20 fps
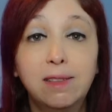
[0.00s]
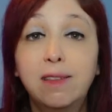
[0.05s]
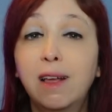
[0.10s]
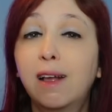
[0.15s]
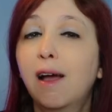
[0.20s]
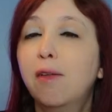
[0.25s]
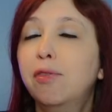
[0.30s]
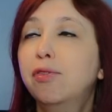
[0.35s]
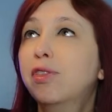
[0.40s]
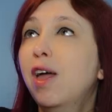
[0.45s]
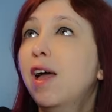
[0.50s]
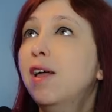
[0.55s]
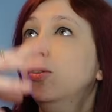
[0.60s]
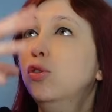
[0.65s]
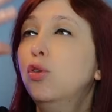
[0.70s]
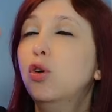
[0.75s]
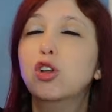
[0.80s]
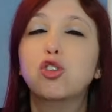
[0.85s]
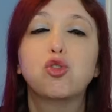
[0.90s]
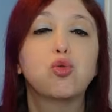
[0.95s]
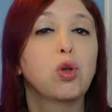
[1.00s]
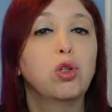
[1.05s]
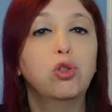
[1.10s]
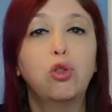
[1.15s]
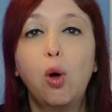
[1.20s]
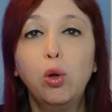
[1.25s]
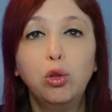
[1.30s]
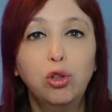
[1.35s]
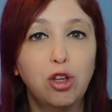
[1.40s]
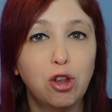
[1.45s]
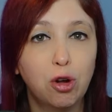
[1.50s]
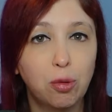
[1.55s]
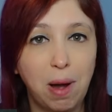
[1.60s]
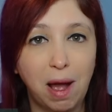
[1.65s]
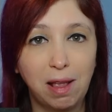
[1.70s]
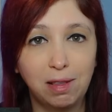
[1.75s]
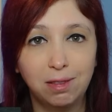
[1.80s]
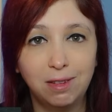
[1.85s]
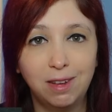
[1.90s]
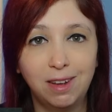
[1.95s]
decantando le sue doti
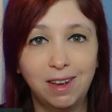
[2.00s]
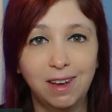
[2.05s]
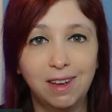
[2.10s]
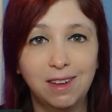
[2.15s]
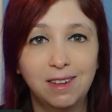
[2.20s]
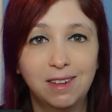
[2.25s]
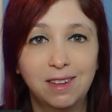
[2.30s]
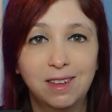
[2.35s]
romantiche.